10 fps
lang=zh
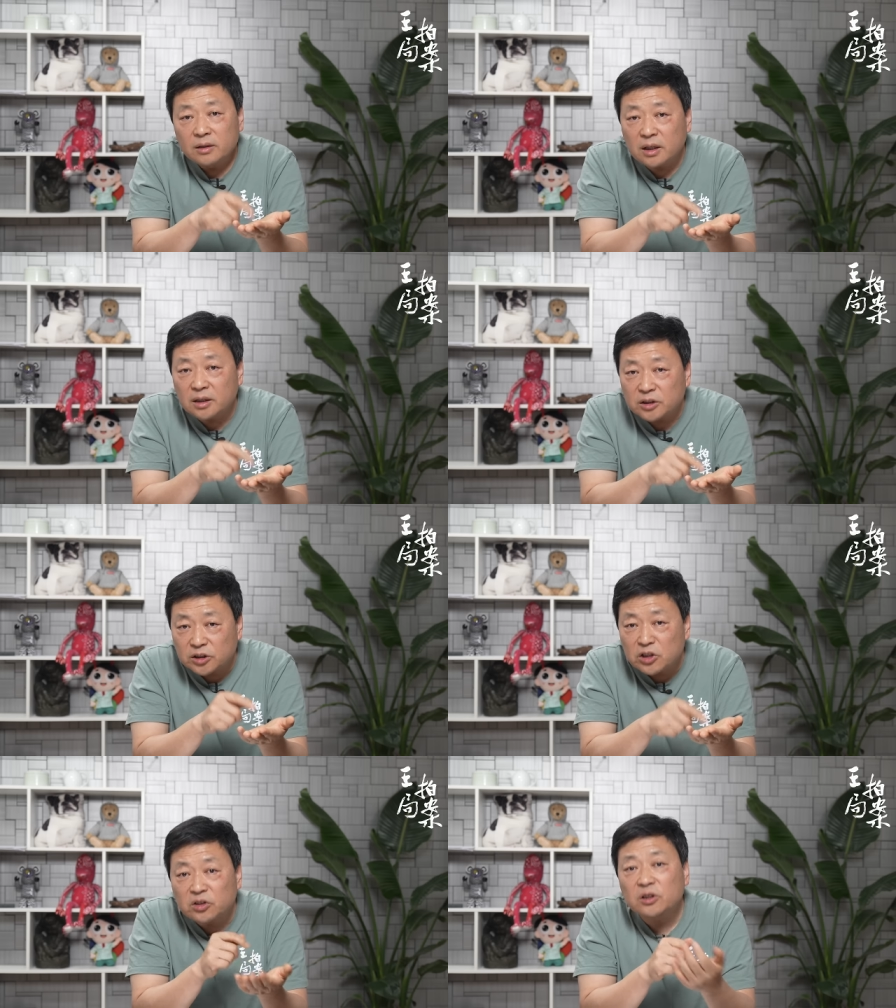那个
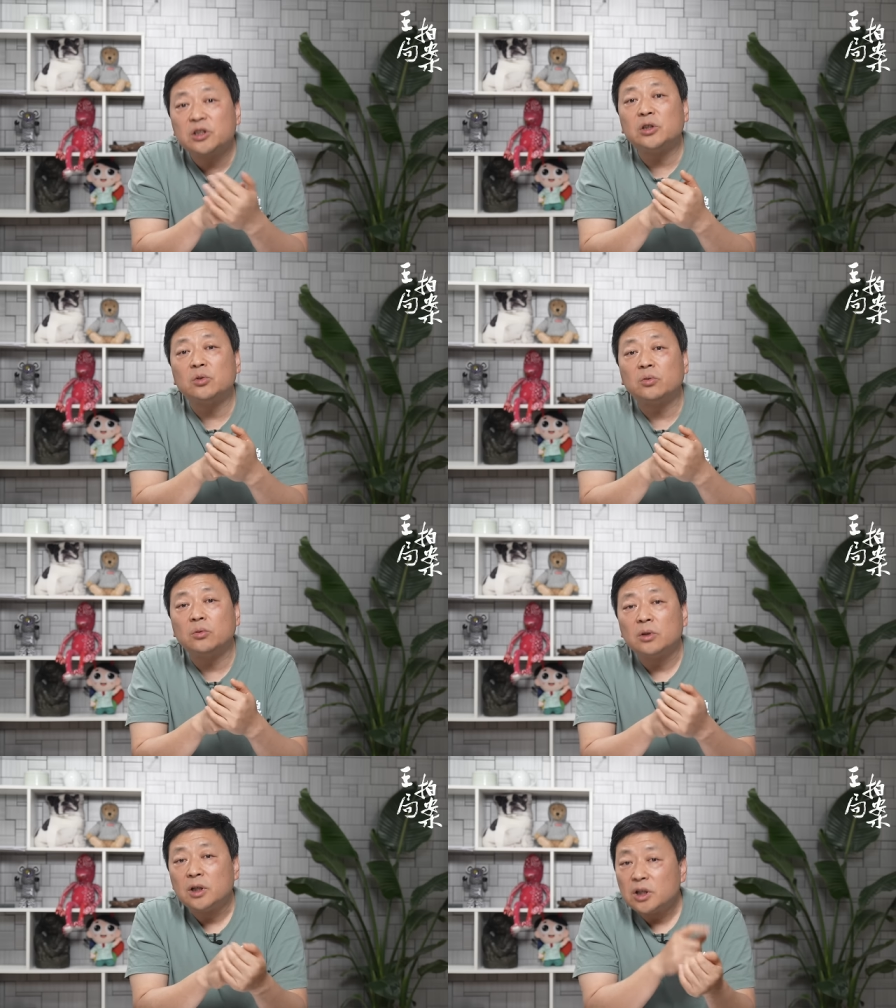真正的信
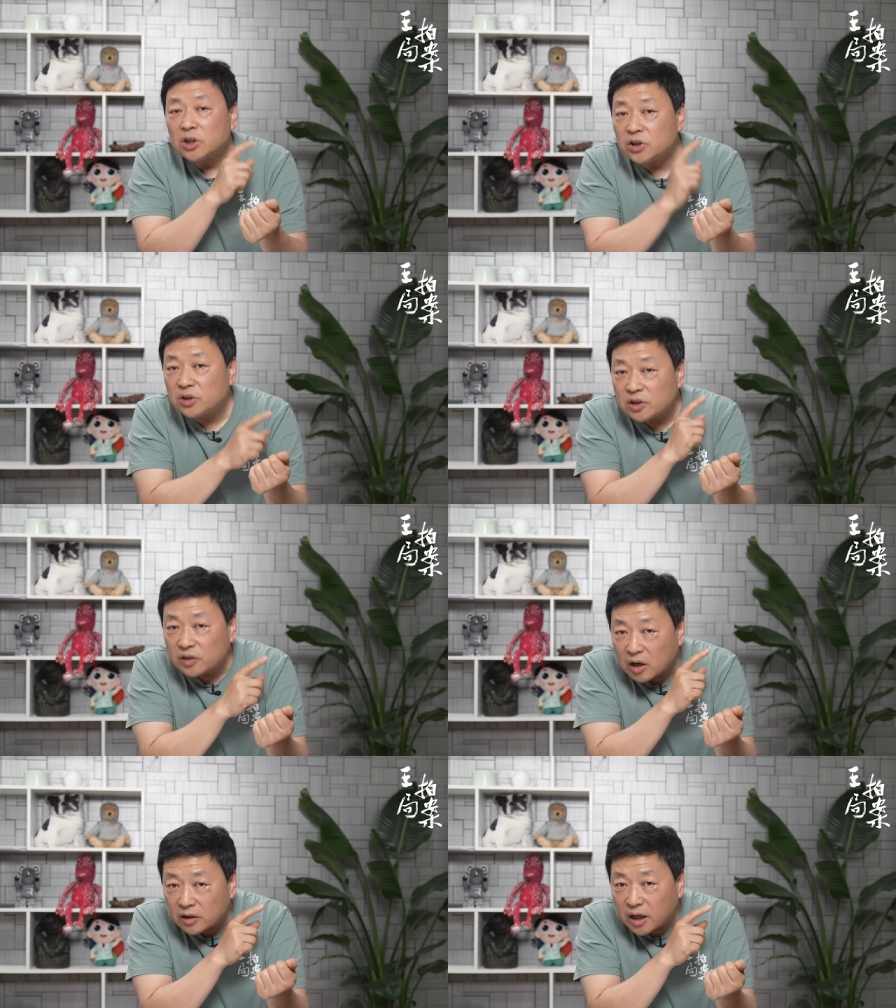徒是那
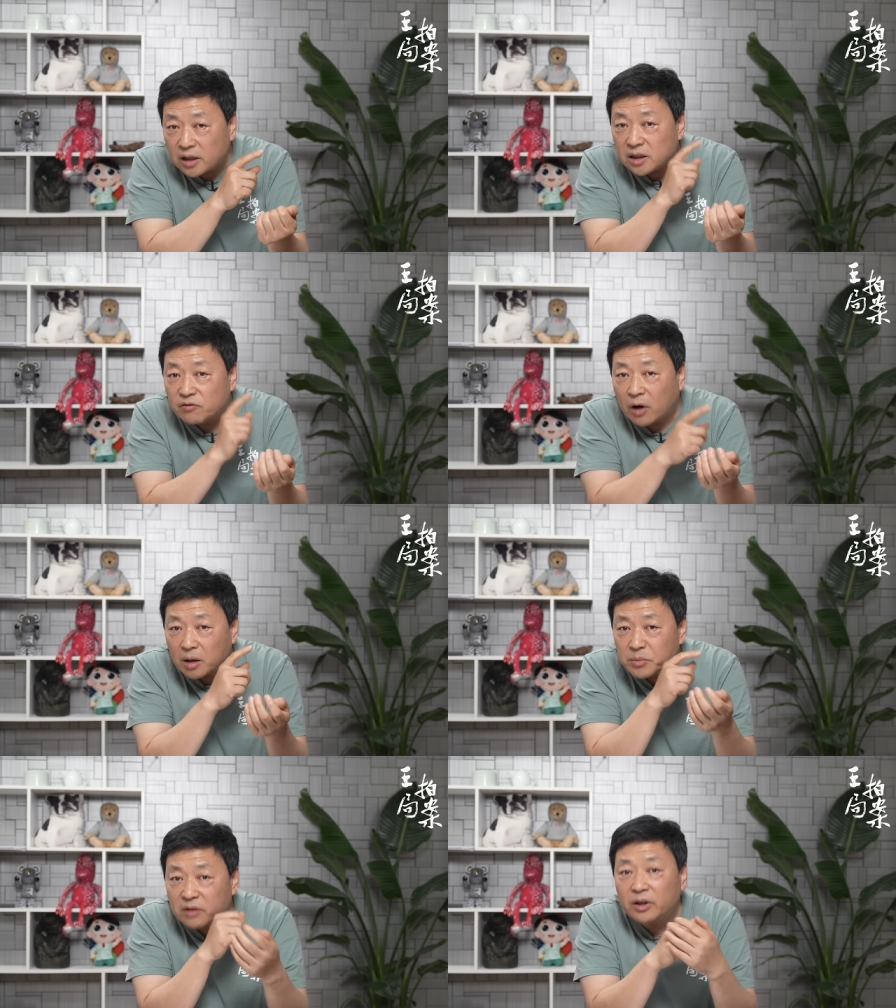当年以
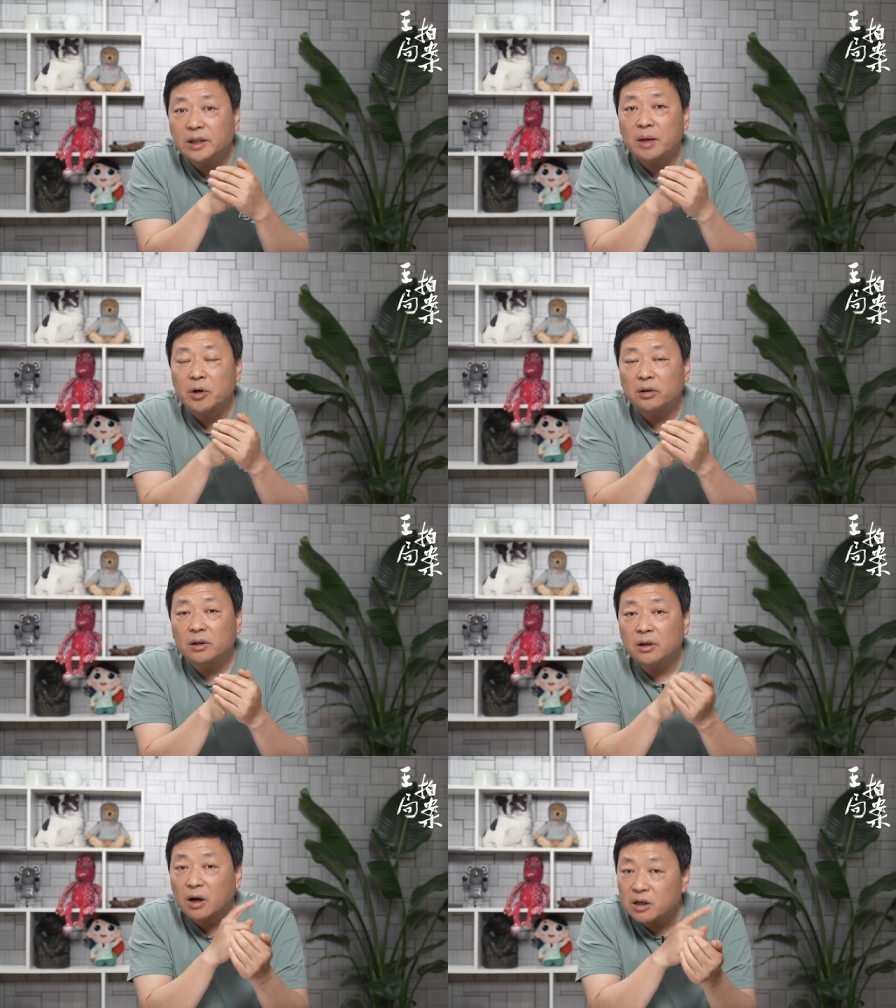王明为代表
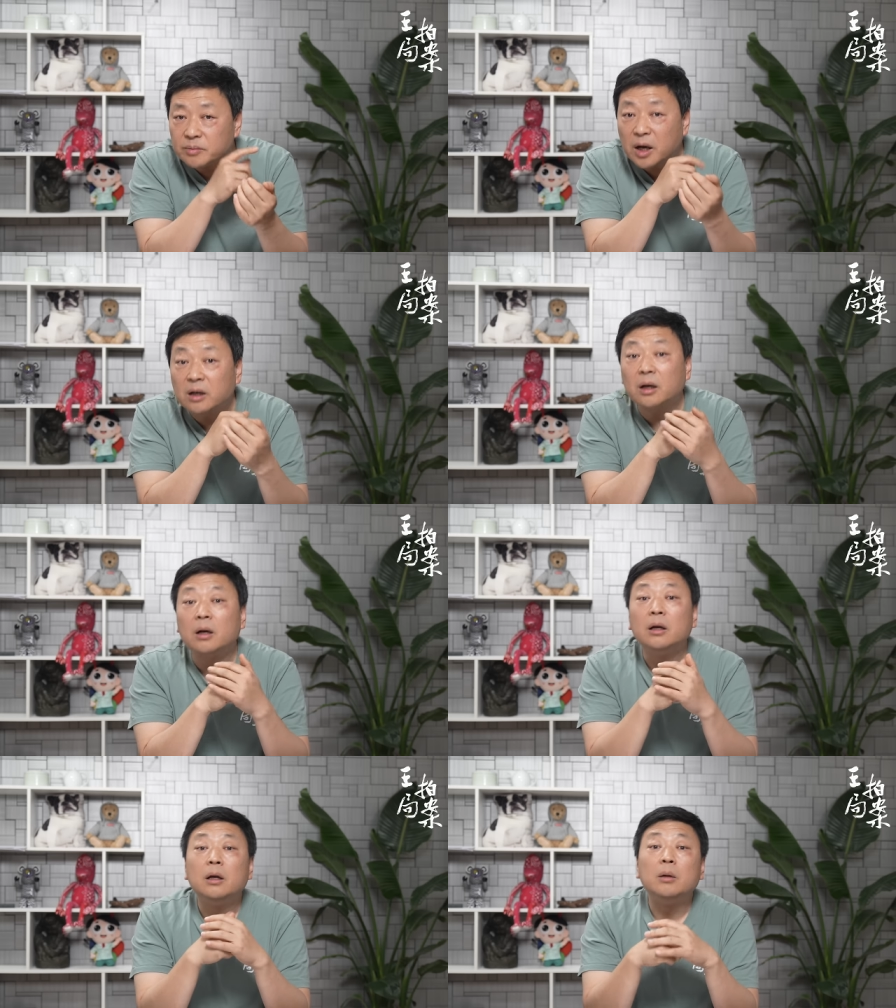的那二十八
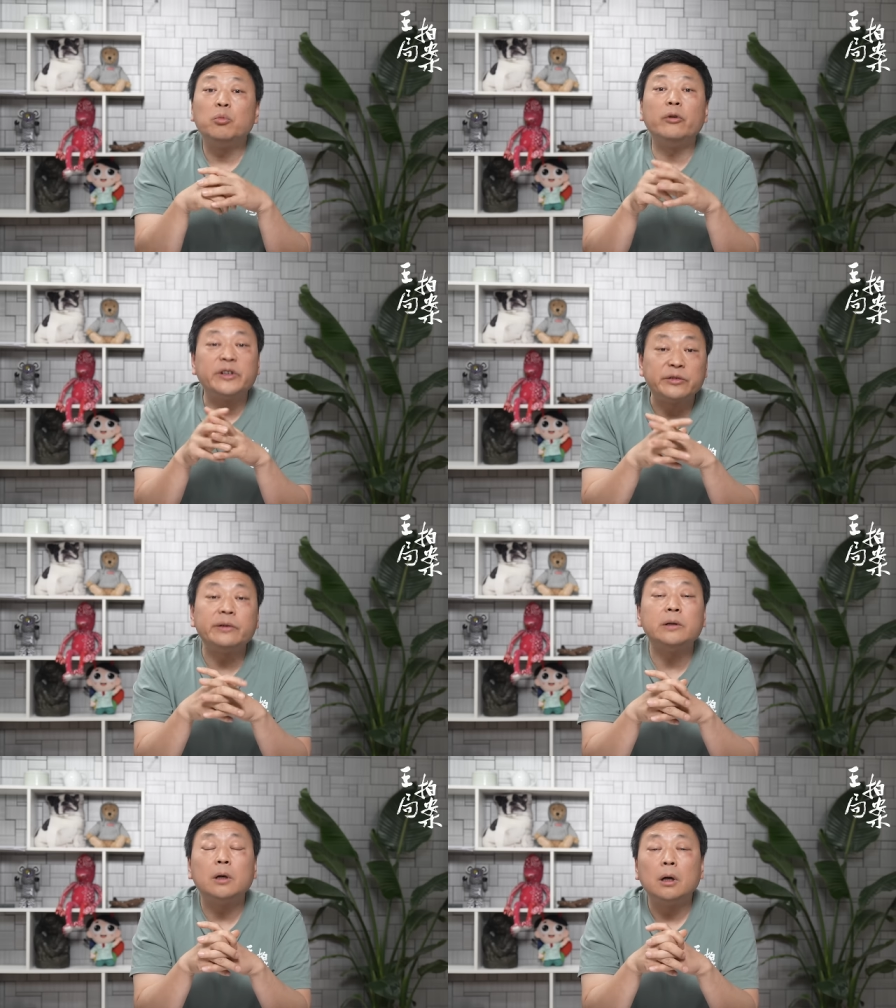个布尔什
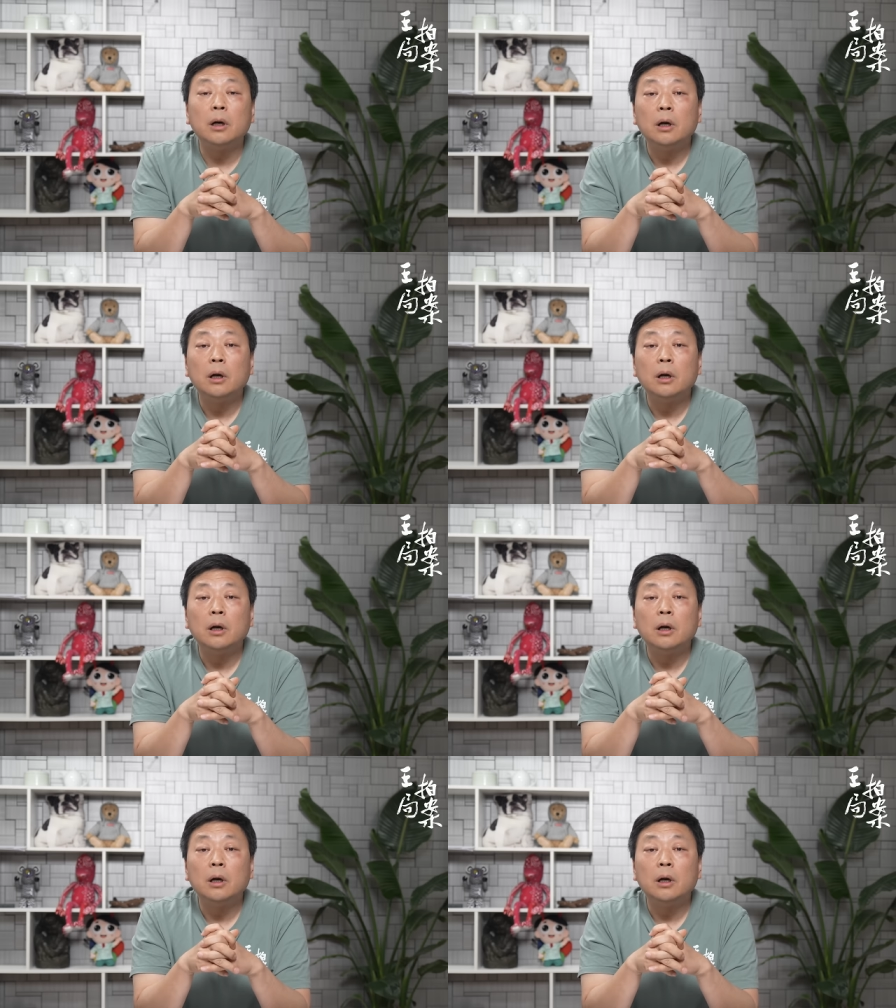维克，